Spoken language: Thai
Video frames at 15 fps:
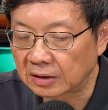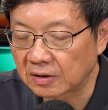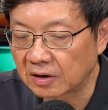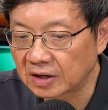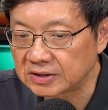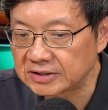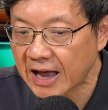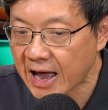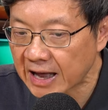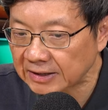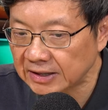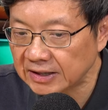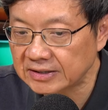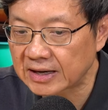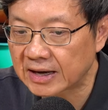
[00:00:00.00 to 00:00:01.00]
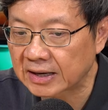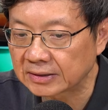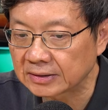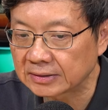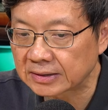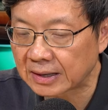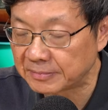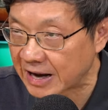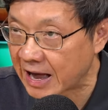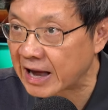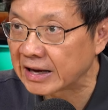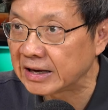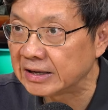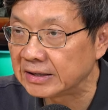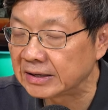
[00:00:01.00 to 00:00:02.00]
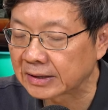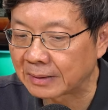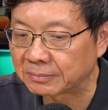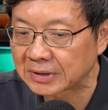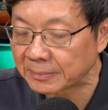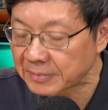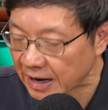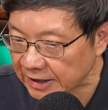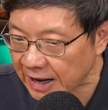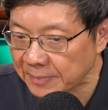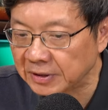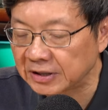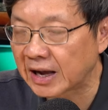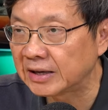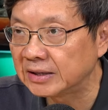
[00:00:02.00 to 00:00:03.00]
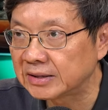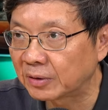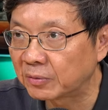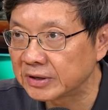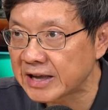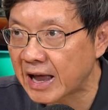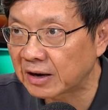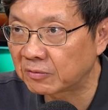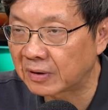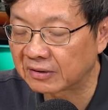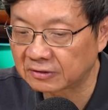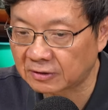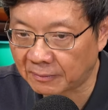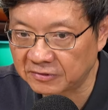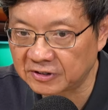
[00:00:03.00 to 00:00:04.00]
แล้วก็ยากที่จะทำนายนะครับทำนายได้เหมือนกันแต่ว่ายากกว่า storm